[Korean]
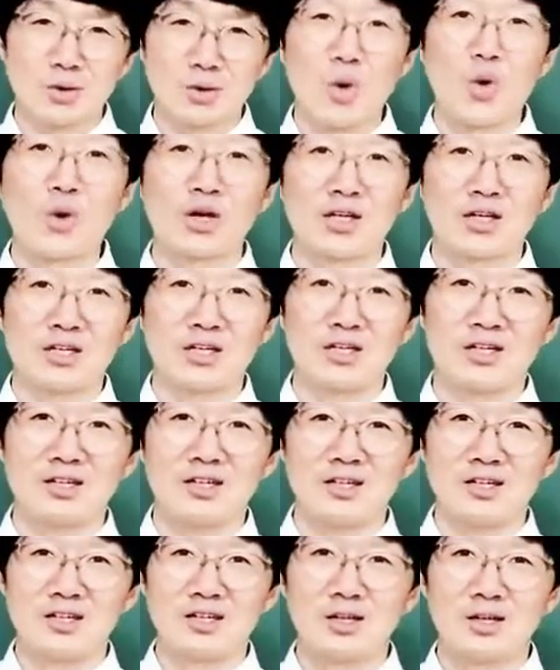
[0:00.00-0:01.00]

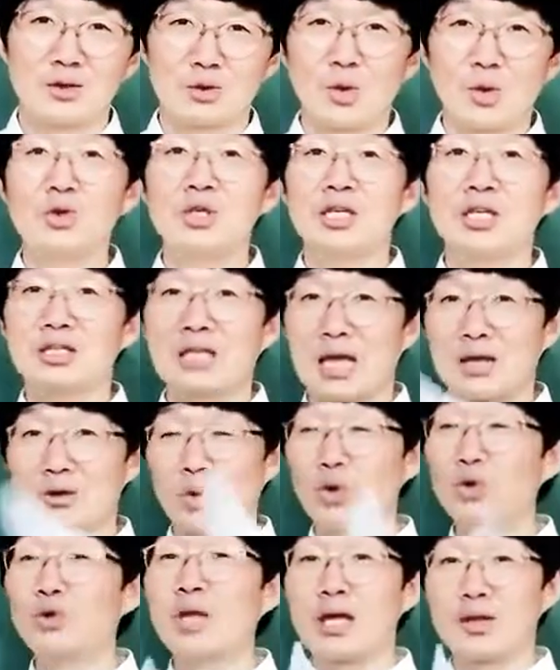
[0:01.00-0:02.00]
동욱이를 돈인
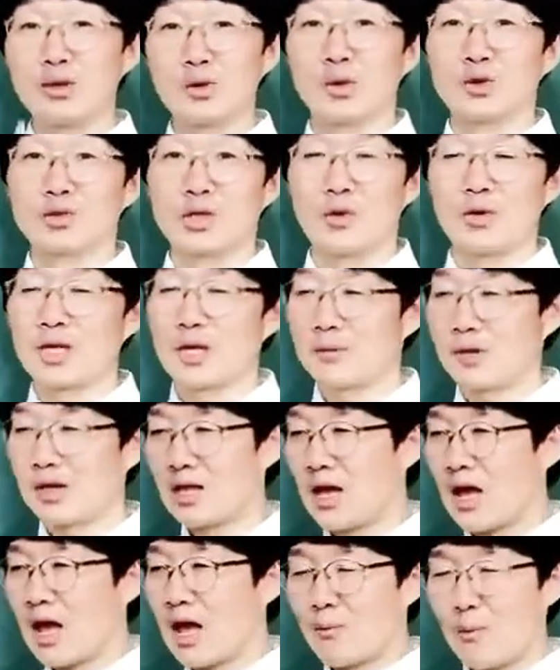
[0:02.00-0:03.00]
돈 되는 곳에
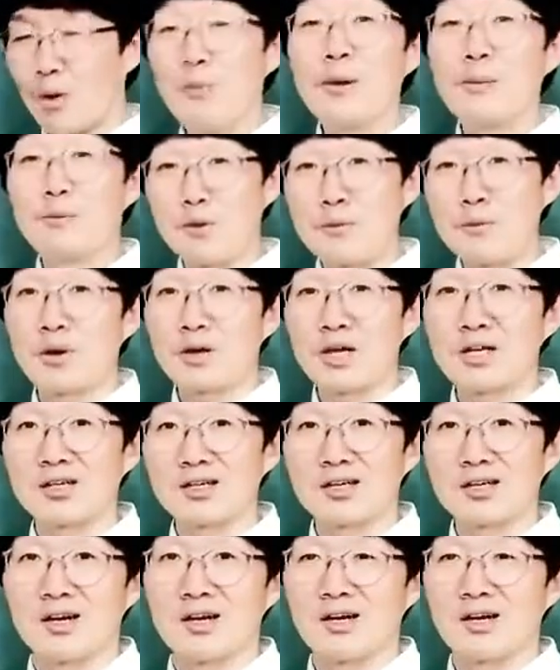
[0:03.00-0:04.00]
왜냐하면 몸이
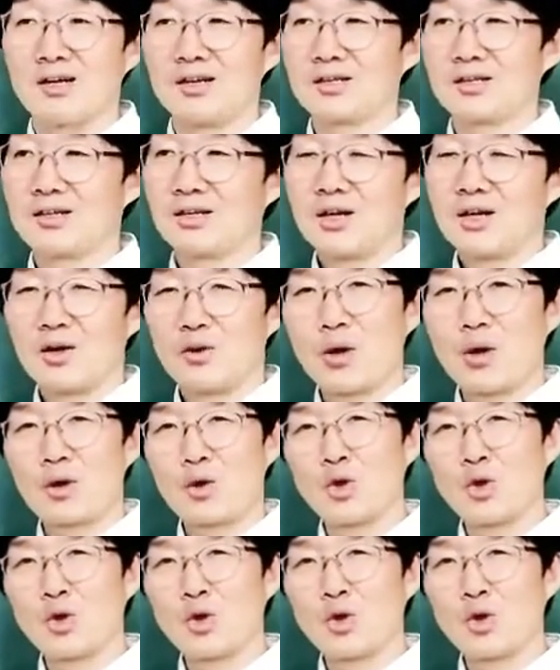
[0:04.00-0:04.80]
불편하니까 왜